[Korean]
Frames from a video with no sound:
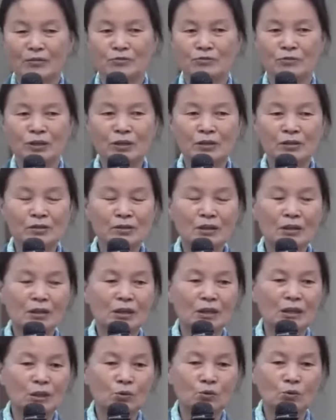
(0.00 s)
우리는
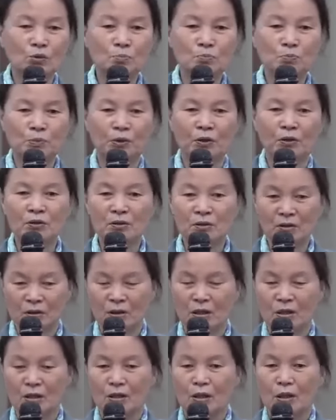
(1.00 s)
기도원 병,
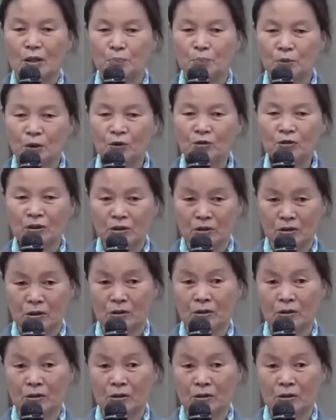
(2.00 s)
병